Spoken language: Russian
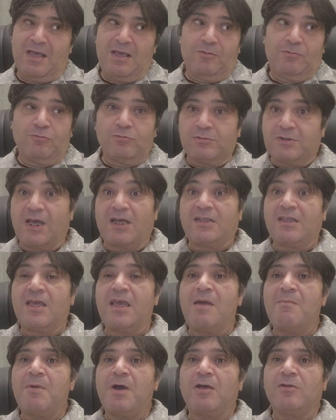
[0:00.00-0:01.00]
Ну, тогда
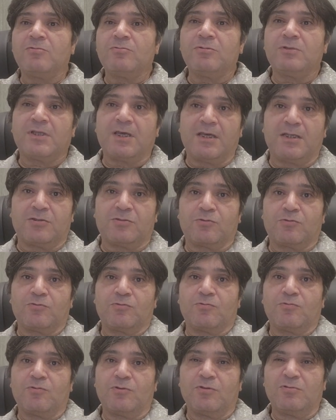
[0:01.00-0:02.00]
я махнул на это
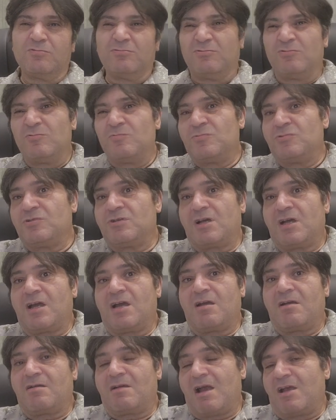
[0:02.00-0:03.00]
рукой. Ну, думаю,
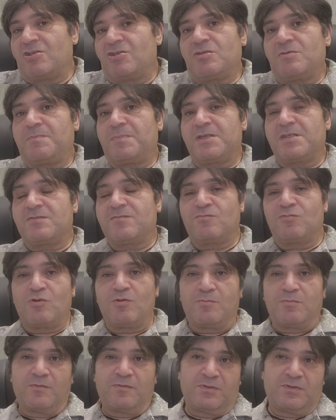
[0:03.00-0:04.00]
каждый
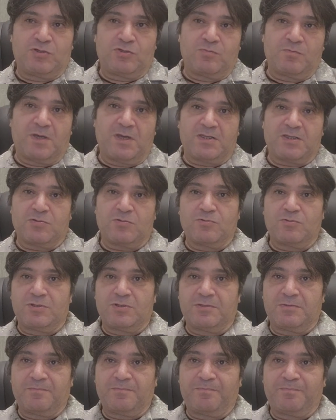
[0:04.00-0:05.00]
по-своему ведь с ума
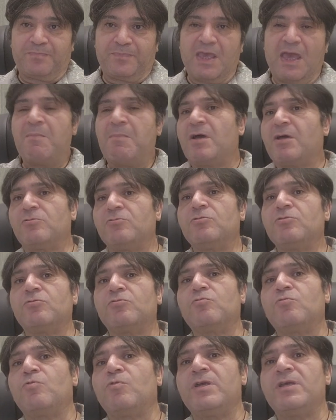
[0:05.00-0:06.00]
сходит. Я махнул
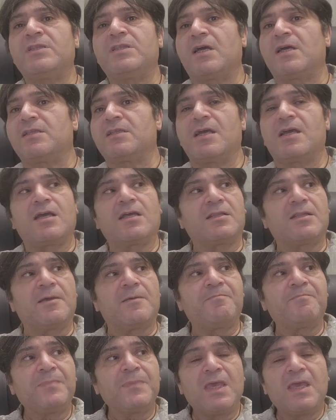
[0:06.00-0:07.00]
рукой тогда,
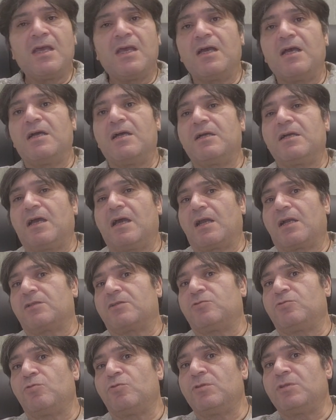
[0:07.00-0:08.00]
когда э,
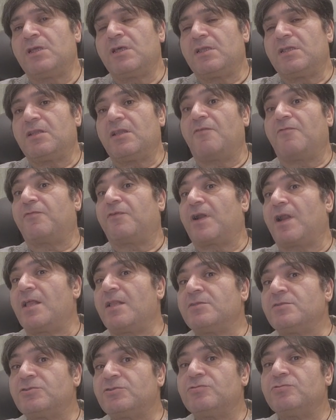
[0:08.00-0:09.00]
Гордон на
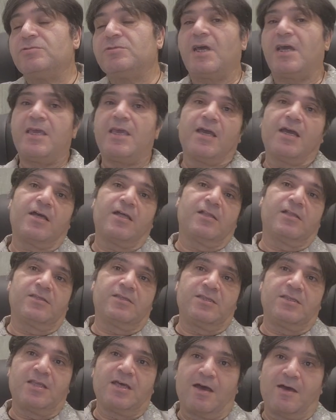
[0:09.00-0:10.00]
Францию наехал
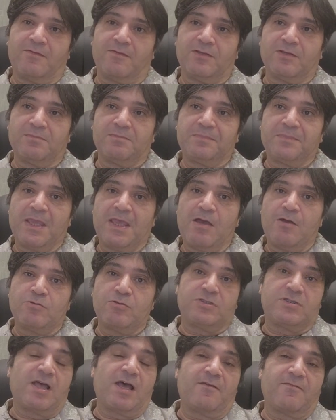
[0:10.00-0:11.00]
недавно.
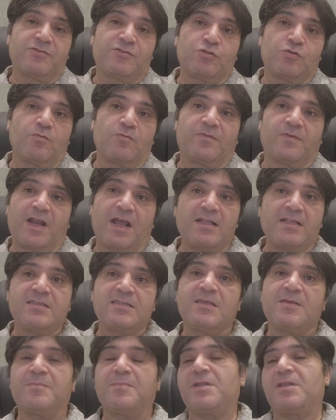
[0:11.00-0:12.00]
Узнав, что
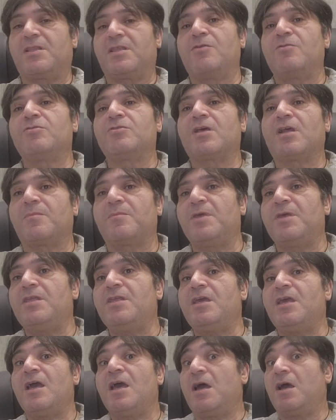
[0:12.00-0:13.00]
Франция передает
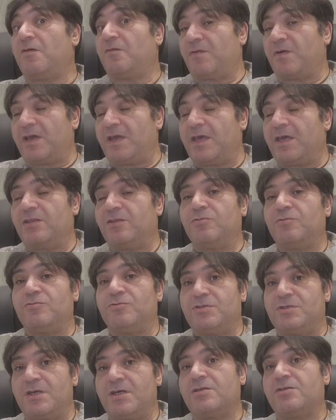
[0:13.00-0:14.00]
Армении военную
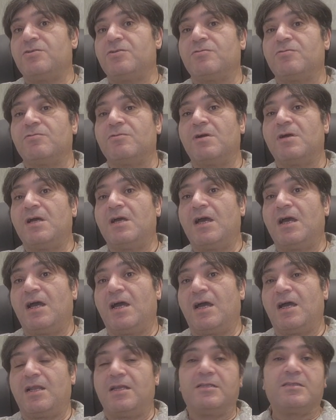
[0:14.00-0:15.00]
технику,
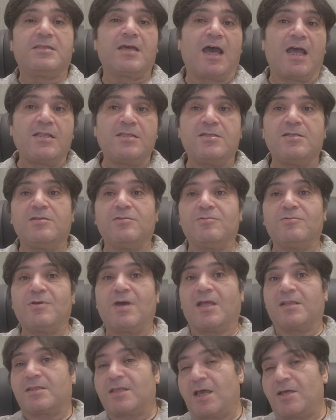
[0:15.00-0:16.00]
э, летательную,
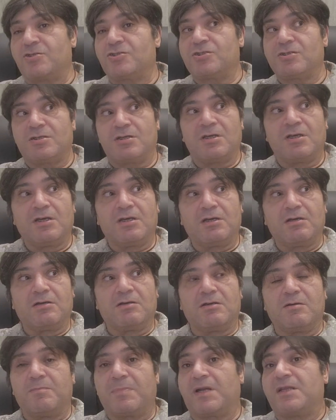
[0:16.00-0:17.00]
а также
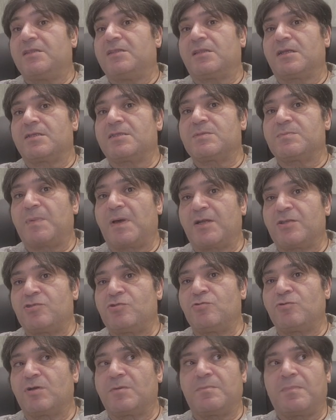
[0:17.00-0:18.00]
э,
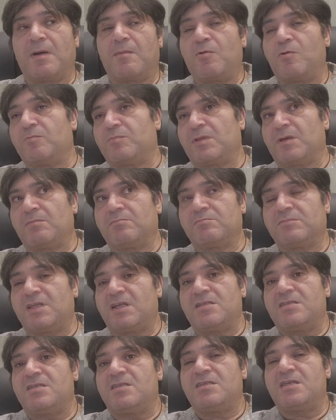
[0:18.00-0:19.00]
бронетранспортеры, по-моему, там
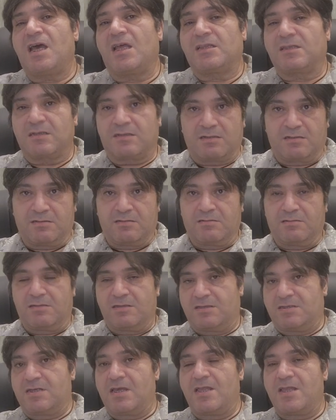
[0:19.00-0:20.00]
три десятка,
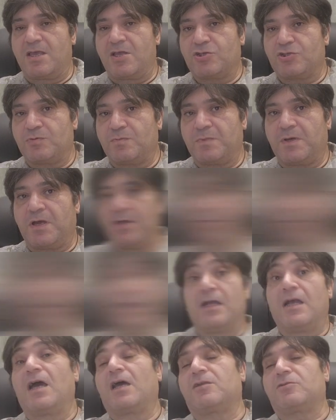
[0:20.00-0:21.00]
если я не ошибаюсь.
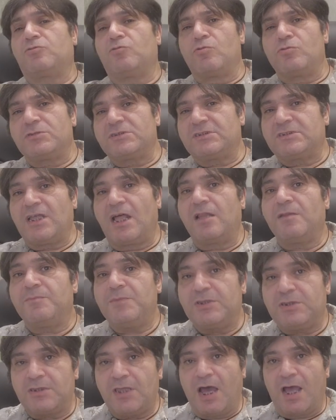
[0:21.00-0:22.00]
Гордон стал
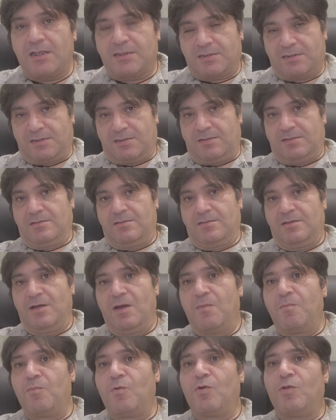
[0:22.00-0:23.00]
метаться.
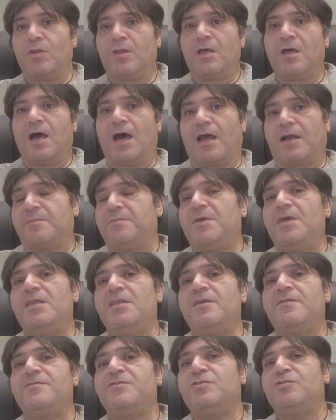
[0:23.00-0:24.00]
Мол,
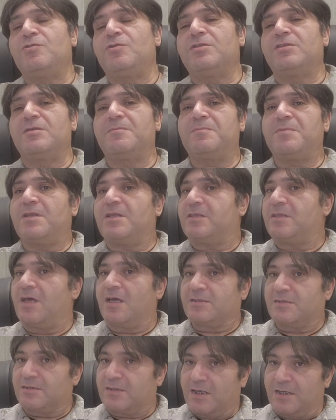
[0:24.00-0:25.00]
Армения все это
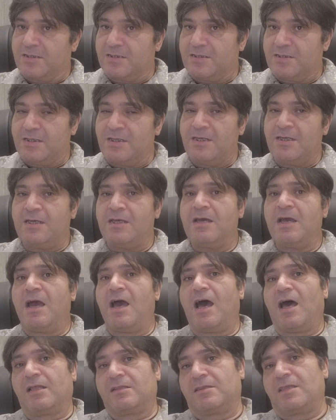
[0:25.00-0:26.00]
передаст России,
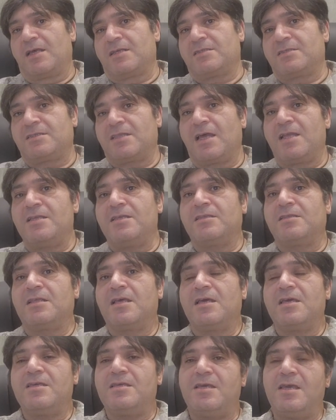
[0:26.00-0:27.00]
а та станет
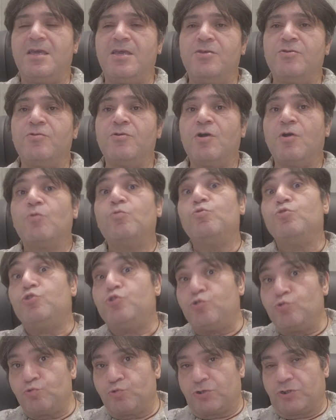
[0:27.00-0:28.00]
ею
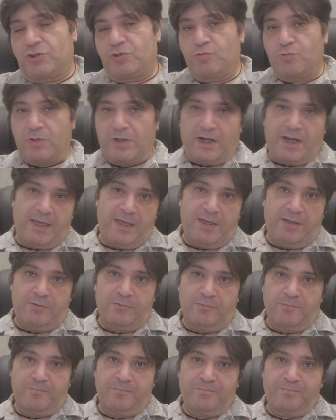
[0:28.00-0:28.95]
утюжить Украину.